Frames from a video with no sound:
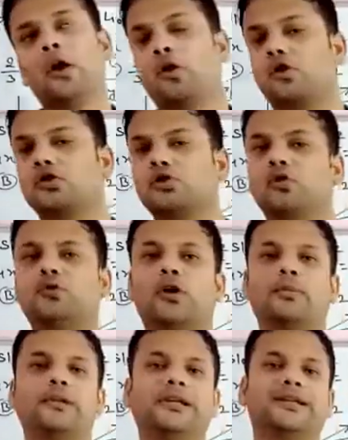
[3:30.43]
और स्लो
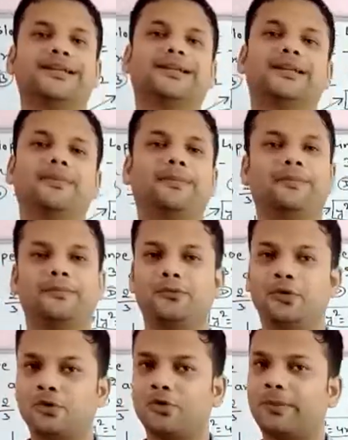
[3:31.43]
फॉर्म में लिखने के लिए
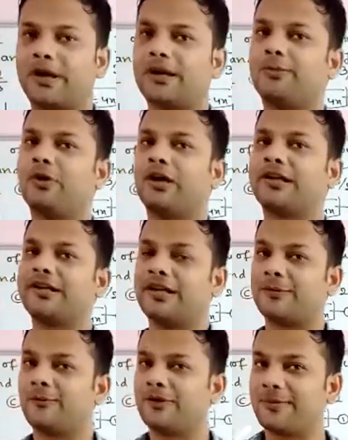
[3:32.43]
दोनों पैराबोला के लिए
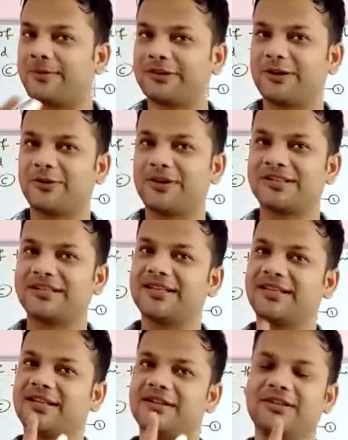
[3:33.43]
आपको क्या पता होना चाहिए
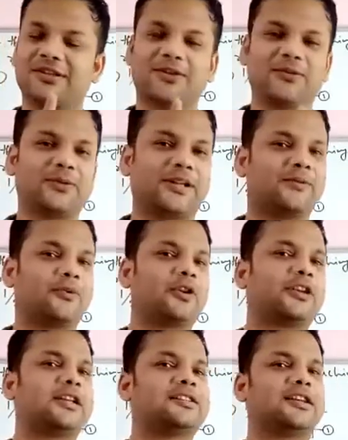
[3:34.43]
कंडीशन ऑफ फॉर
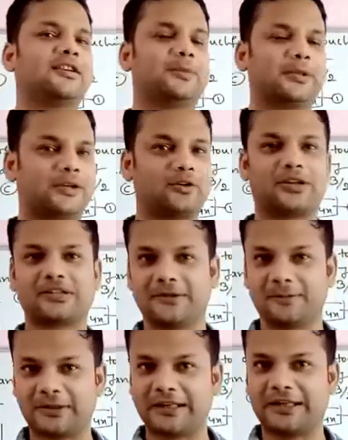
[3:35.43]
टेंजेंट पता होना
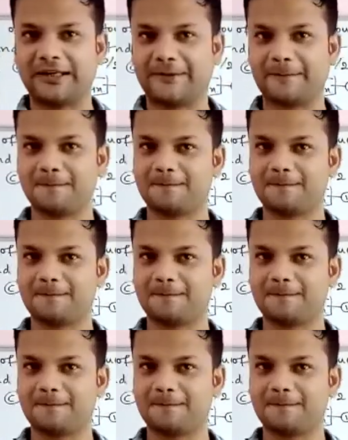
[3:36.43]
चाहिए पता है